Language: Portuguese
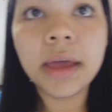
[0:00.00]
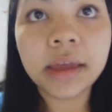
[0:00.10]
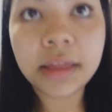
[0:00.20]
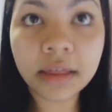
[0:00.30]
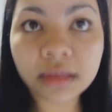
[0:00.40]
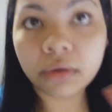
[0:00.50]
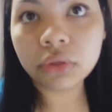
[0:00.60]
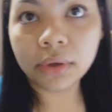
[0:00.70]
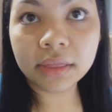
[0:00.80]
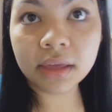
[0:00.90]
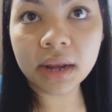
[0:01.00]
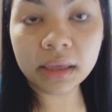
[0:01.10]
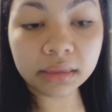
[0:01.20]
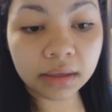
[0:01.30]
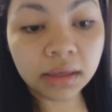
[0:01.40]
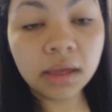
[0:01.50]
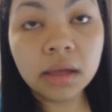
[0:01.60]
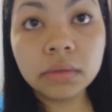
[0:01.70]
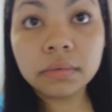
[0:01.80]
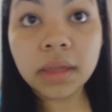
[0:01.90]
E das que eu sou inscrita,
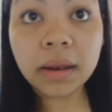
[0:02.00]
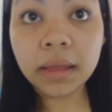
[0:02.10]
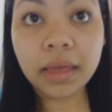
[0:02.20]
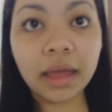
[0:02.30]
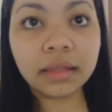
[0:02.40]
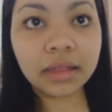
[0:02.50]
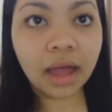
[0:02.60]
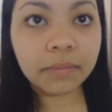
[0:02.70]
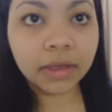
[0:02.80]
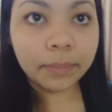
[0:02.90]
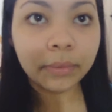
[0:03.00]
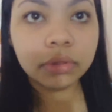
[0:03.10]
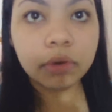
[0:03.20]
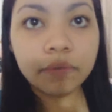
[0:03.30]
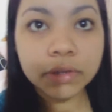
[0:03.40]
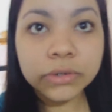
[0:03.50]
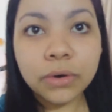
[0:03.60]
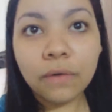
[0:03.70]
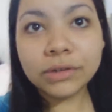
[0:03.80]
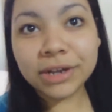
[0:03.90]
não tem ninguém, sabe, que postou vídeo novo.